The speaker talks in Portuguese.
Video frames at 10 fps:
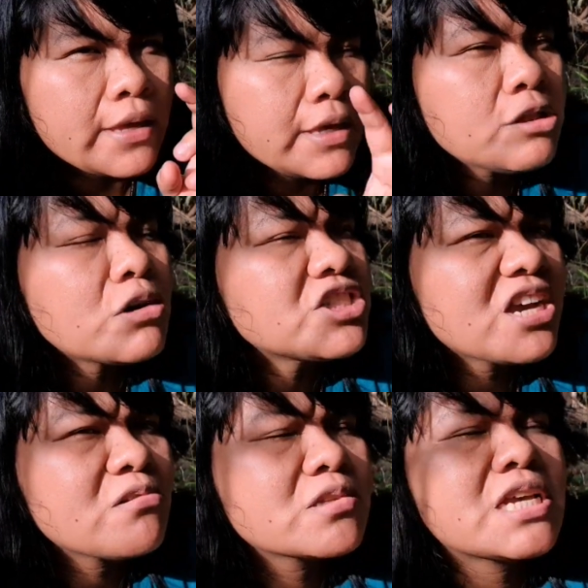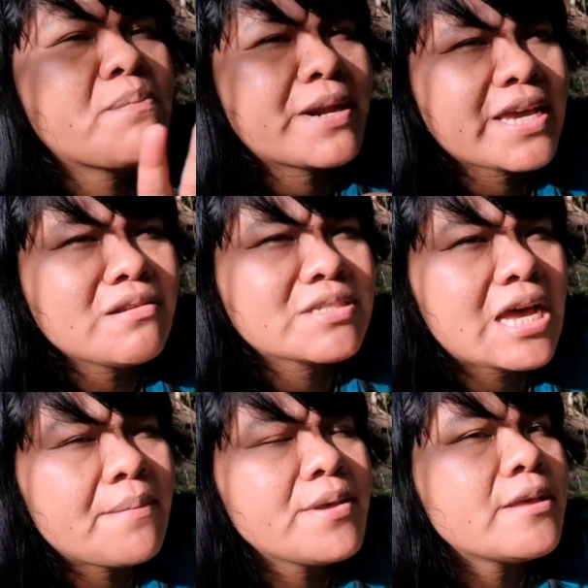Ritual de reclusão, para quem não
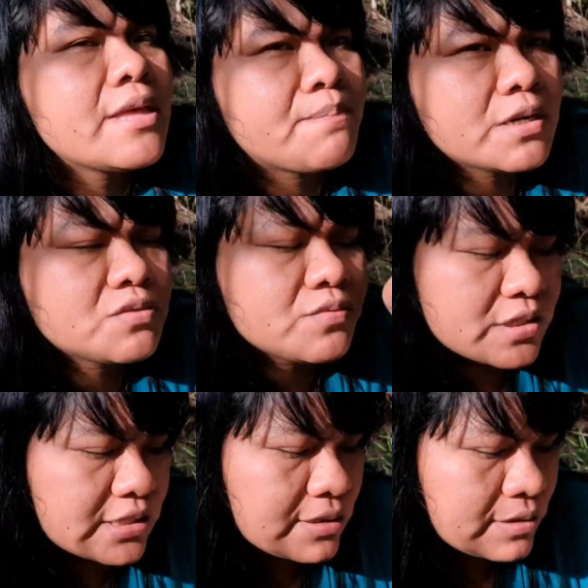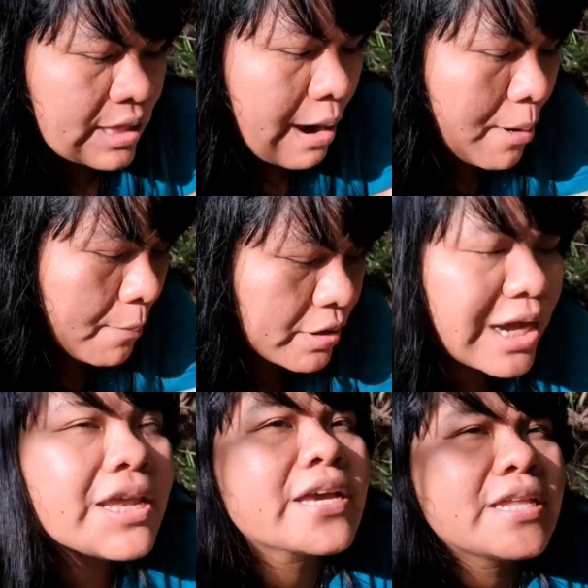sabe, depois vocês dão uma
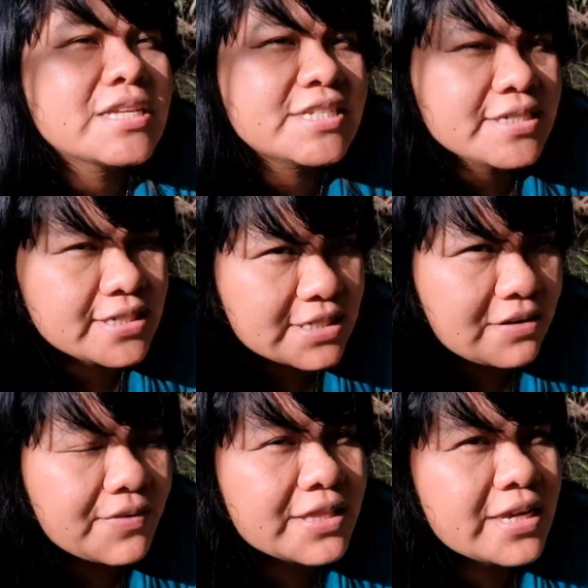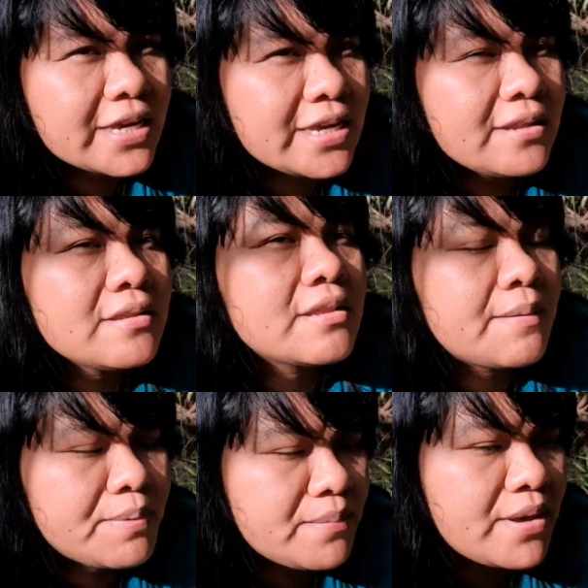olhada aqui na descrição, vai estar tá aqui
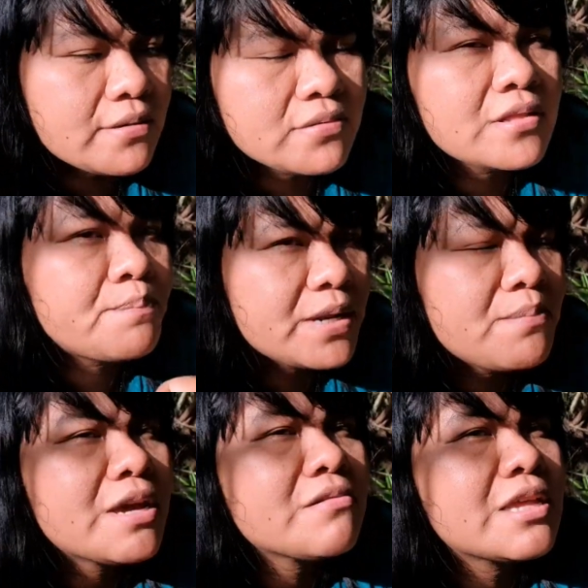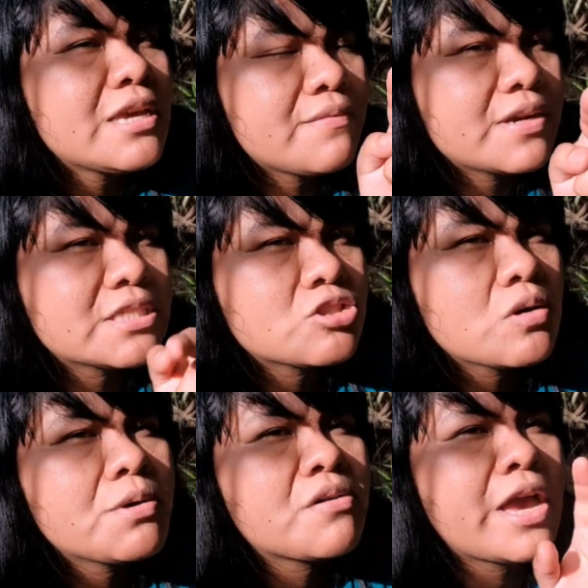no primeiro, primeiro link, faz
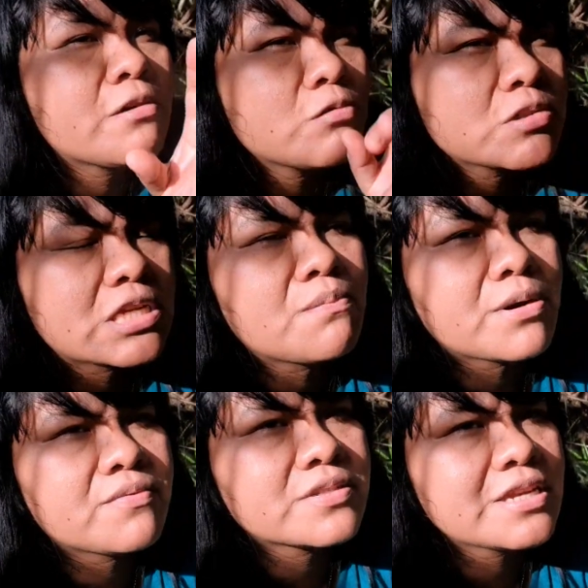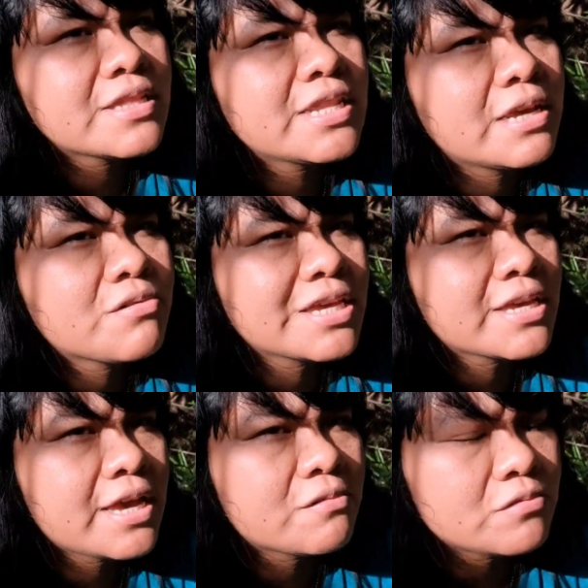sobre o reclusão, para você entender o que
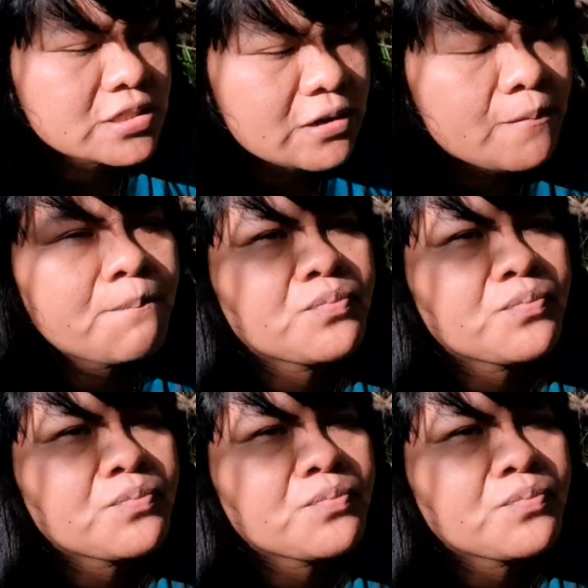é reclusão.